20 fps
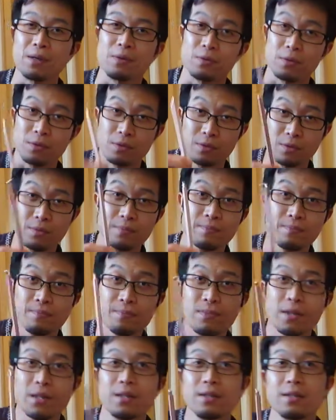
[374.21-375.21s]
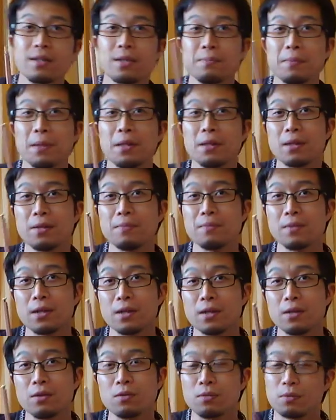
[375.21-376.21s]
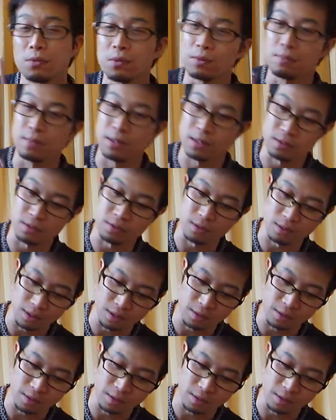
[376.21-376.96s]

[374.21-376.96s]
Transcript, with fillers: こういうシャーペンタイプがいいと思いますん